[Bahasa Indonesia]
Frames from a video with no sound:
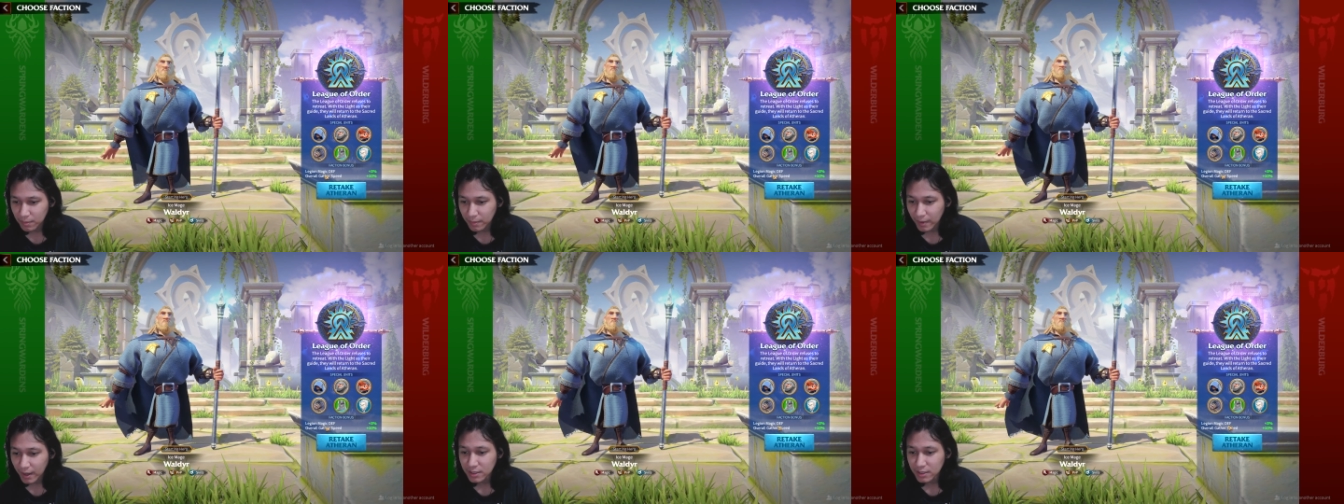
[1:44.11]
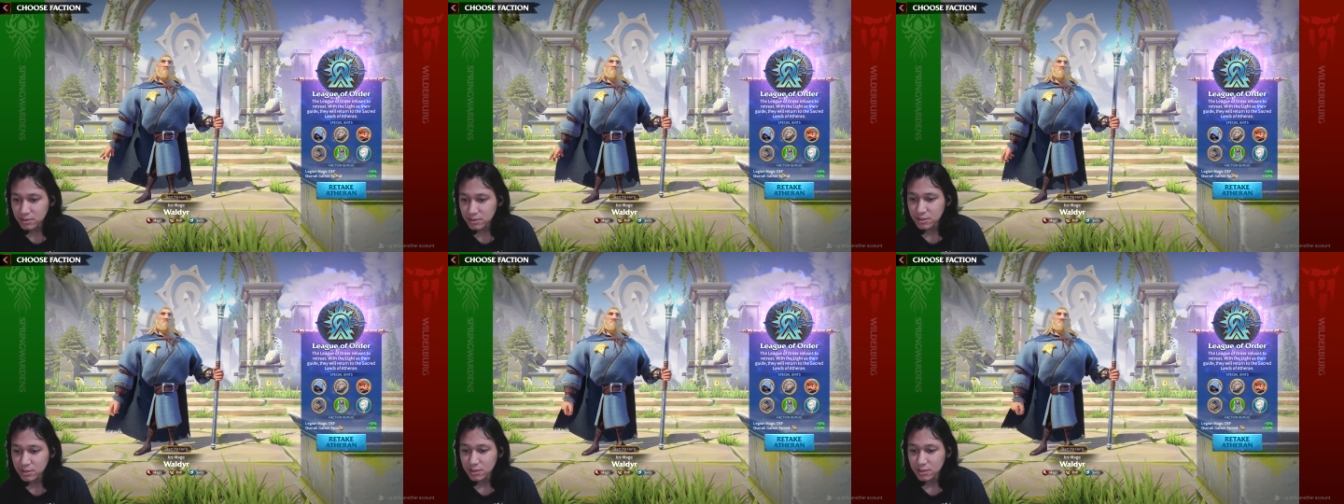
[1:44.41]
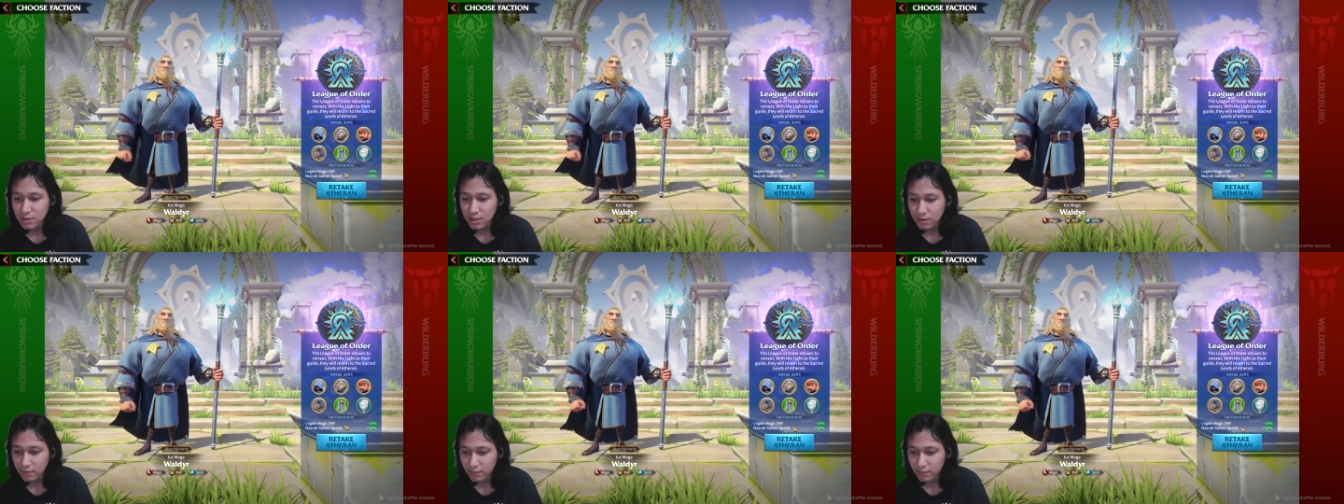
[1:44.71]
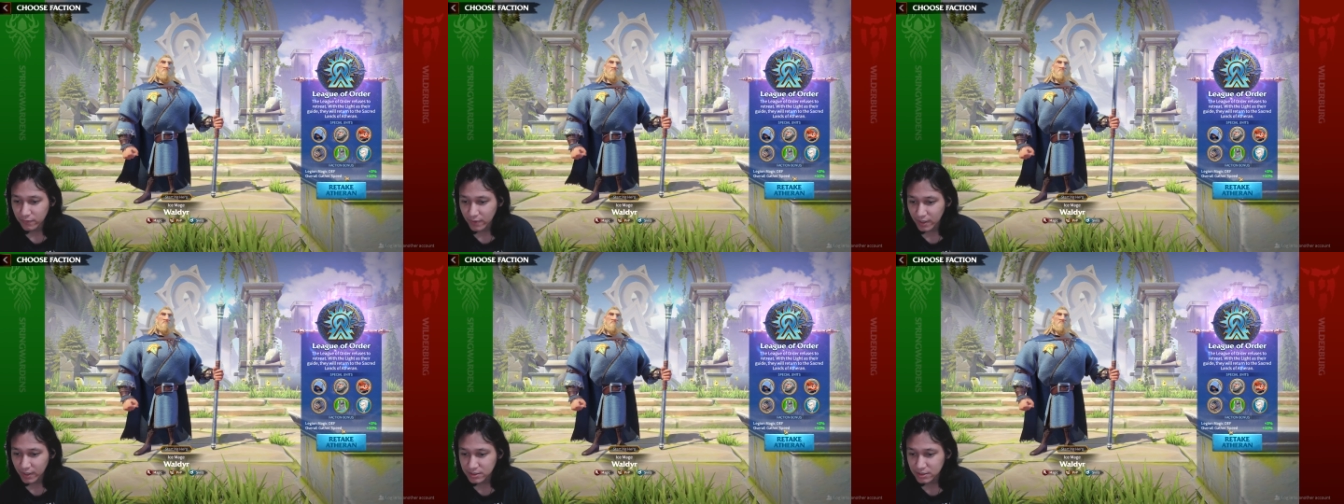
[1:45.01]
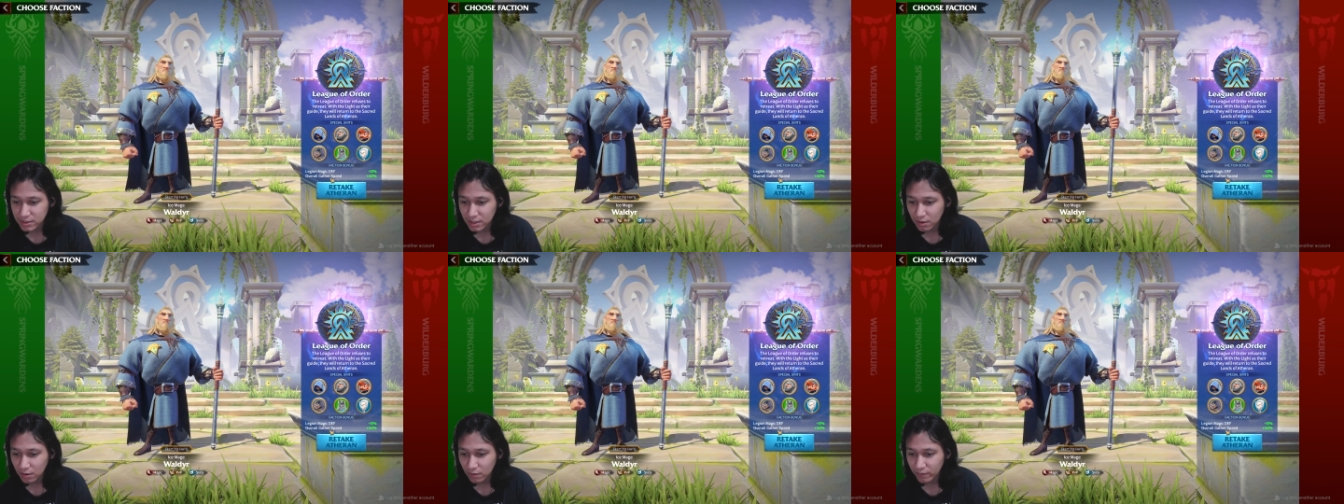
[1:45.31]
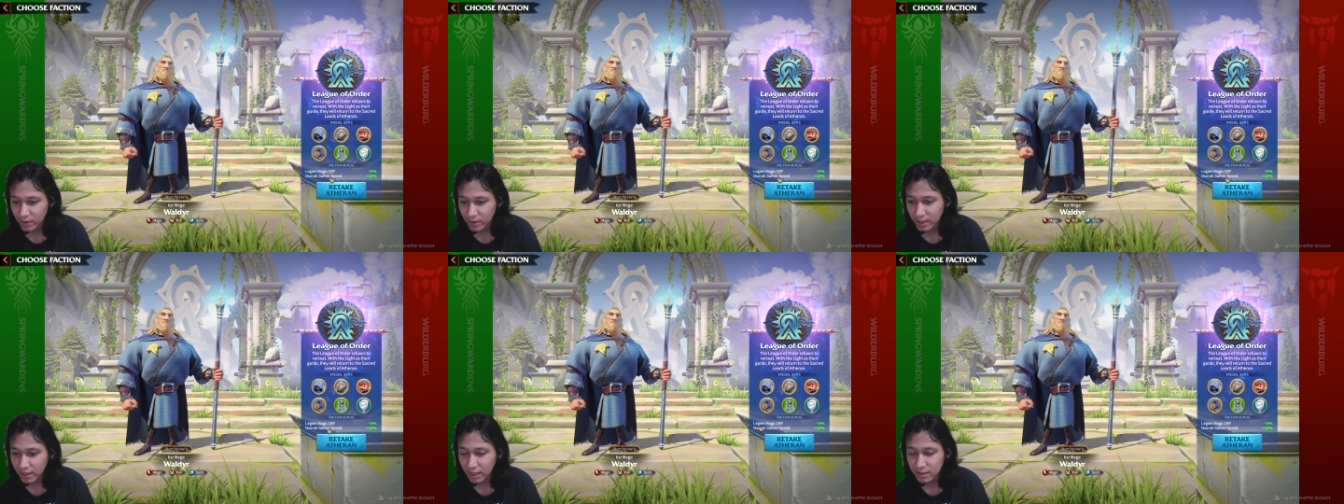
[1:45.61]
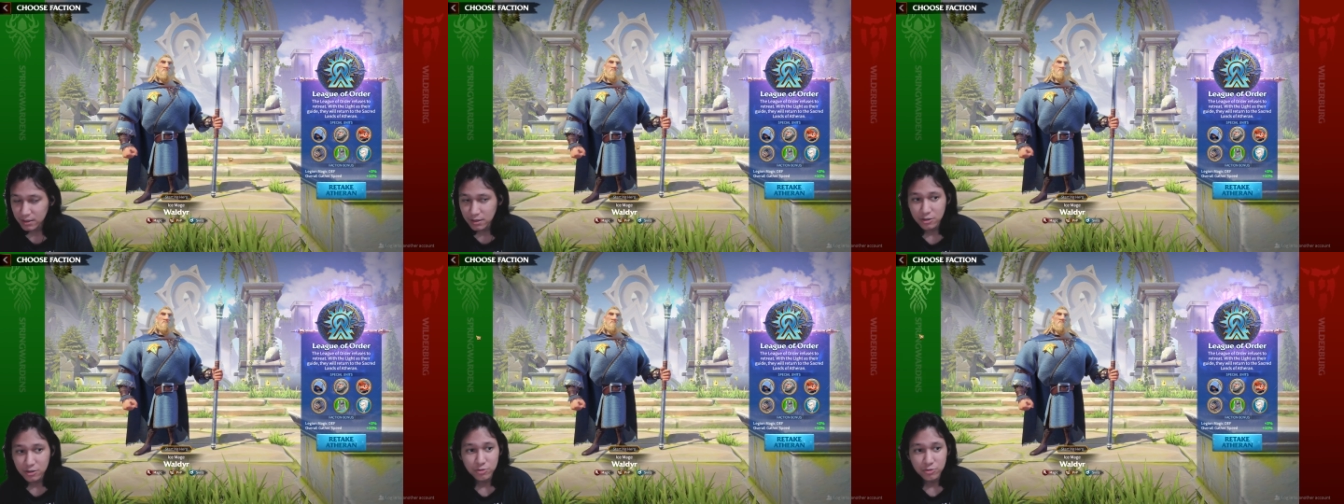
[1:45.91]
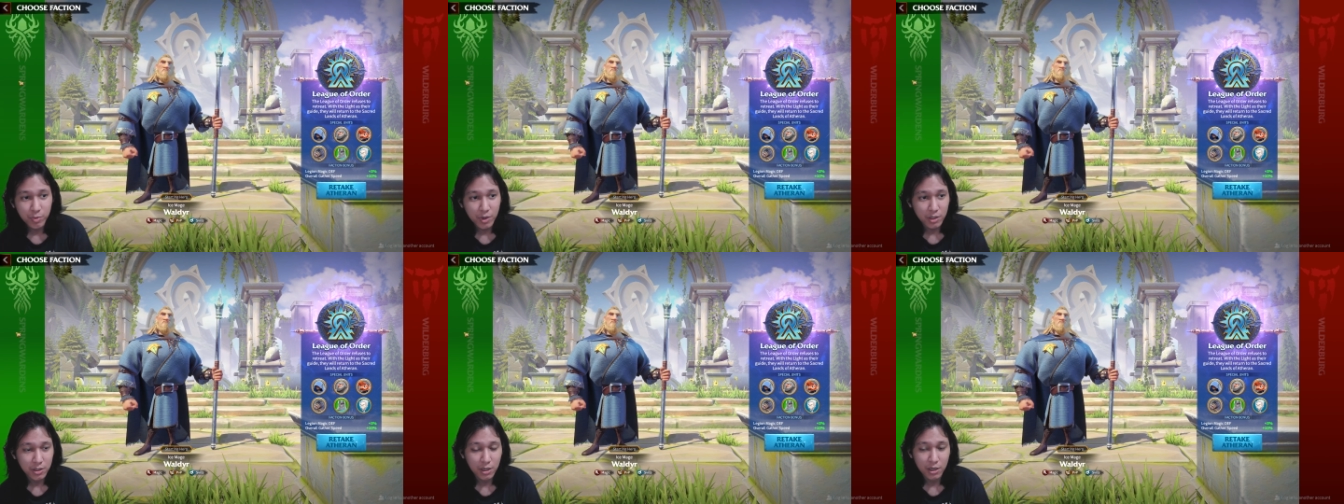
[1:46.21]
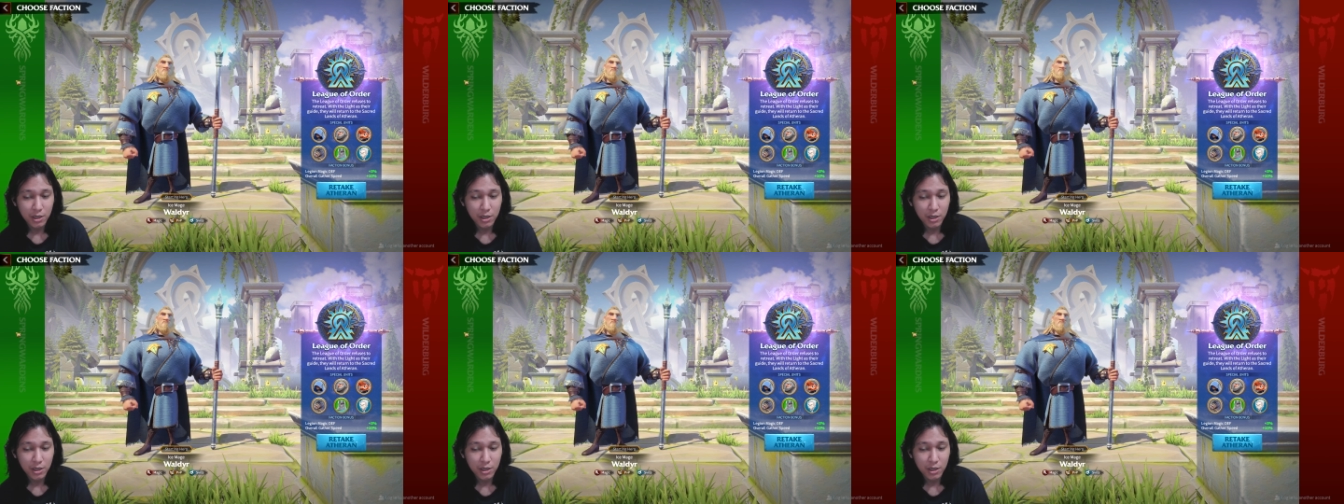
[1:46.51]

Magic Defense dan Overgator Speed.